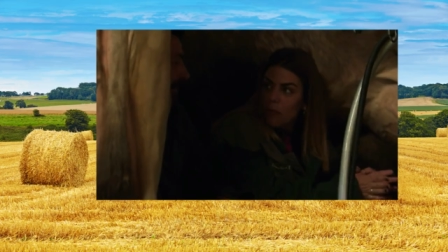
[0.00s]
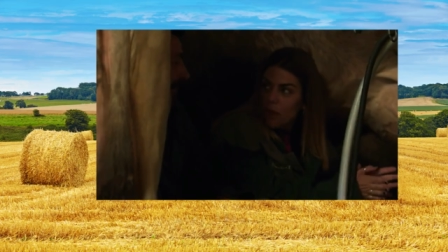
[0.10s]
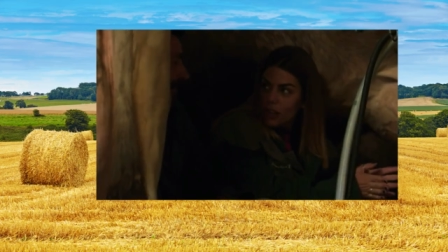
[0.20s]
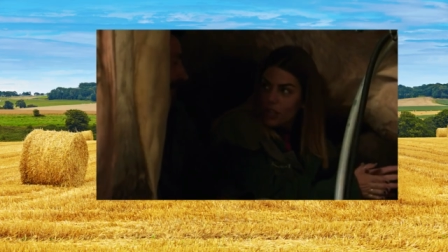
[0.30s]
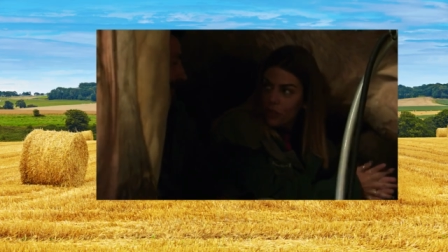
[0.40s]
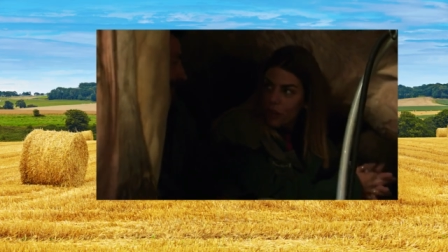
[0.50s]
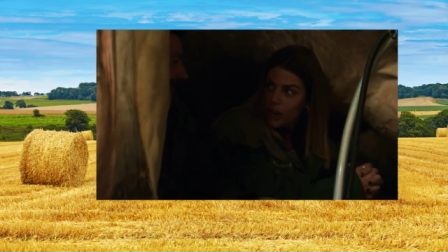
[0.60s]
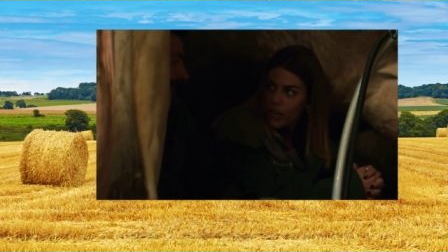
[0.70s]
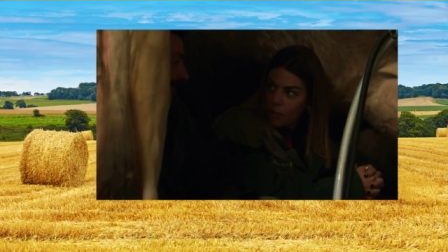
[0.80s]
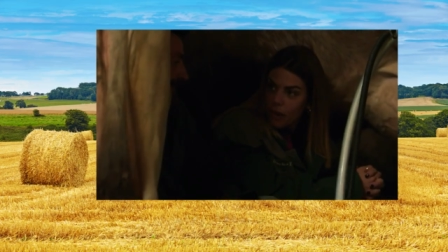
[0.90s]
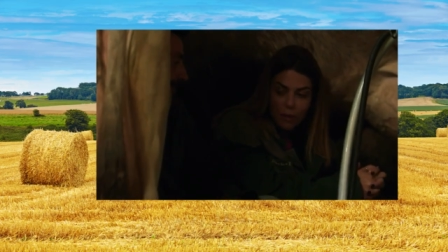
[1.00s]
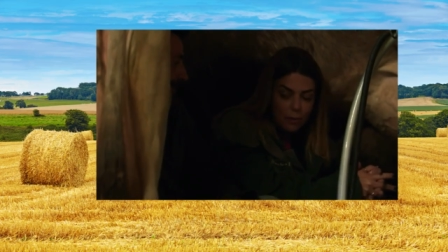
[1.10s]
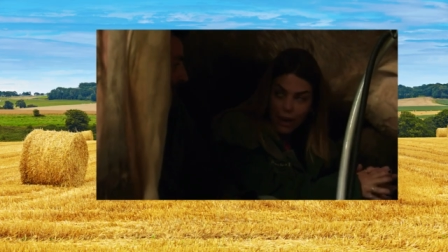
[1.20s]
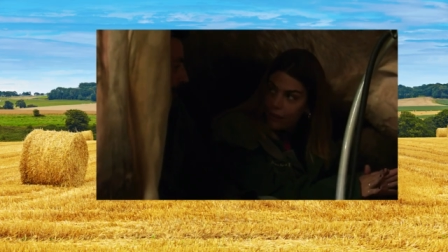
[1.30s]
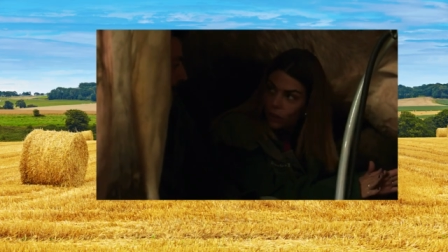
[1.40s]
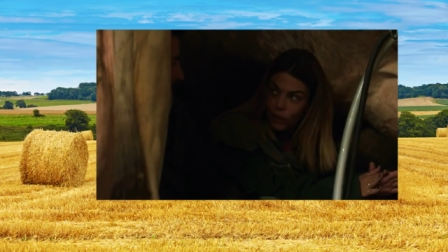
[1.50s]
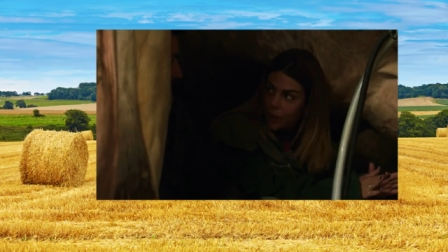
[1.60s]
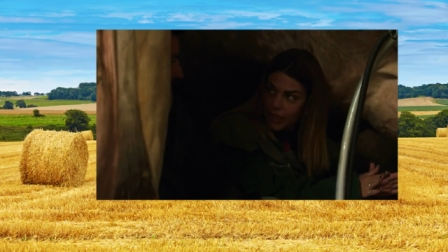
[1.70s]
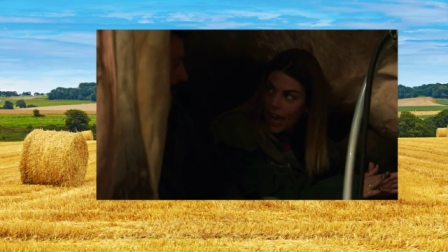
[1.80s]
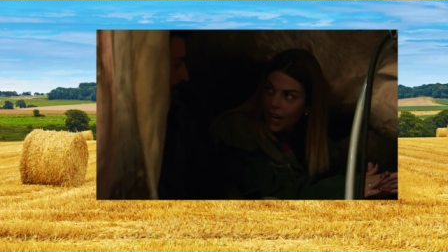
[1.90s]
che il al mare non ci vuoi venire, per me il mare no. è
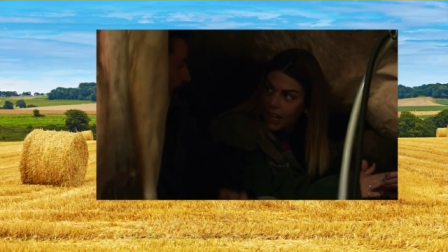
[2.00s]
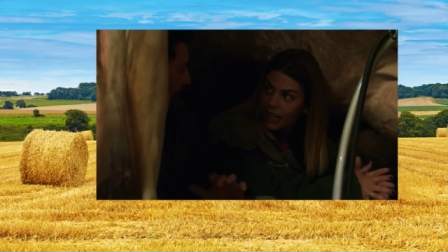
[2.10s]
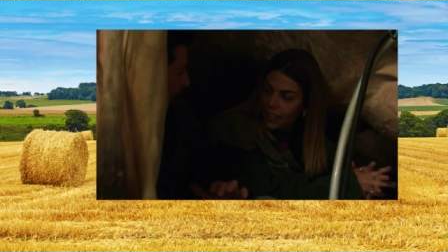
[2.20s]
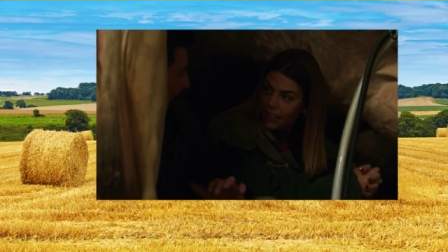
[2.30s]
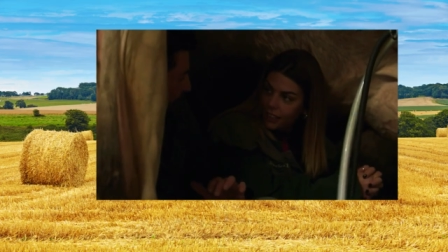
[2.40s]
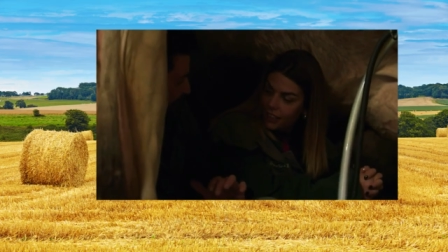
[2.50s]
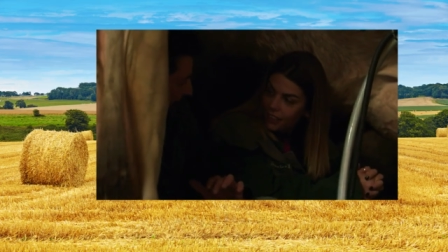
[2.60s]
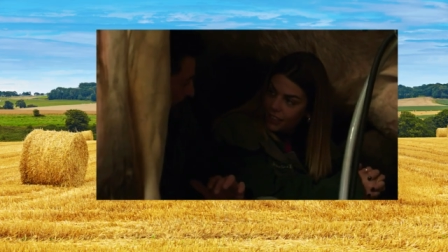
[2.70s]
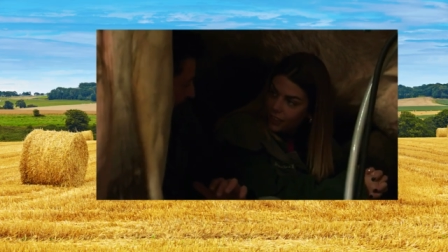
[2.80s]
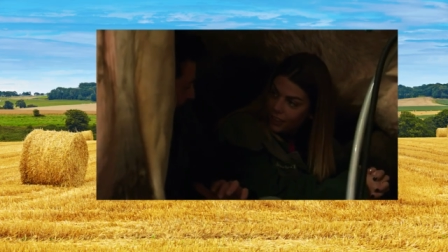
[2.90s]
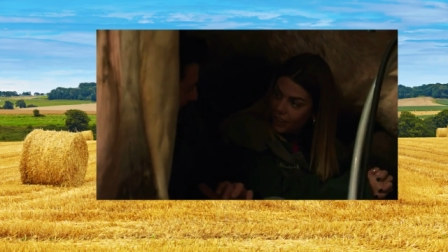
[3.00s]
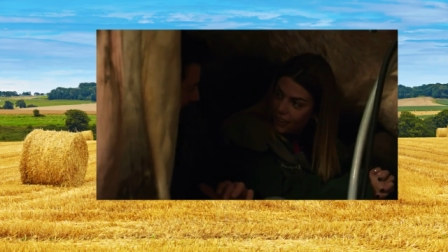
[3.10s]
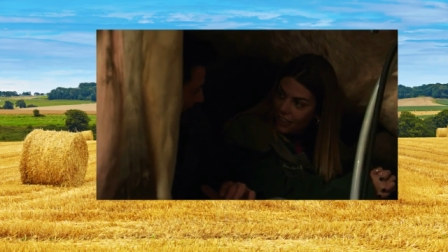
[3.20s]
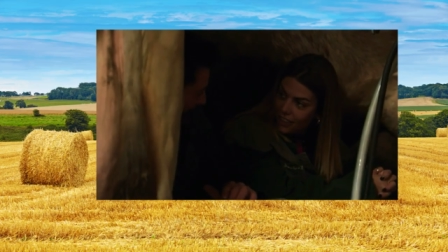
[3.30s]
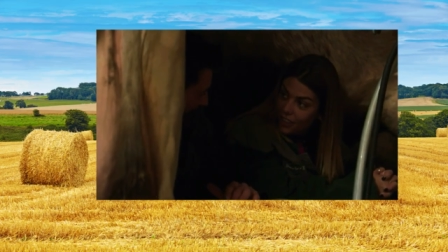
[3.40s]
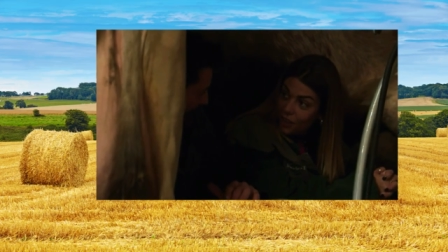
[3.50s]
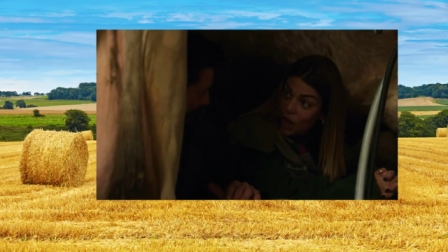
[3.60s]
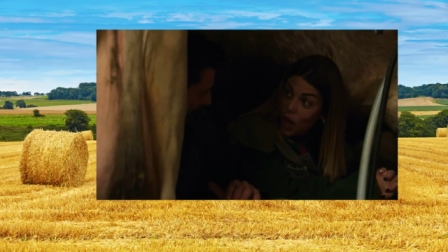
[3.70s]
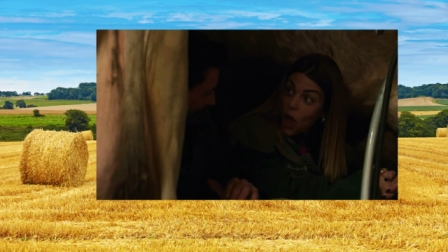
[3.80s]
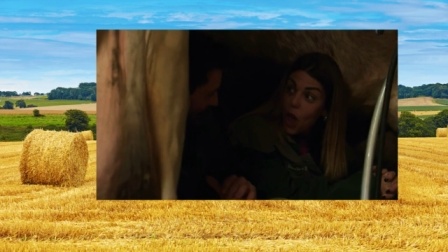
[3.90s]
fondamentale. Guarda che io mi piego eh, per te, venire
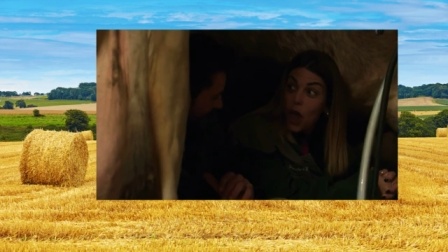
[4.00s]
dal mare.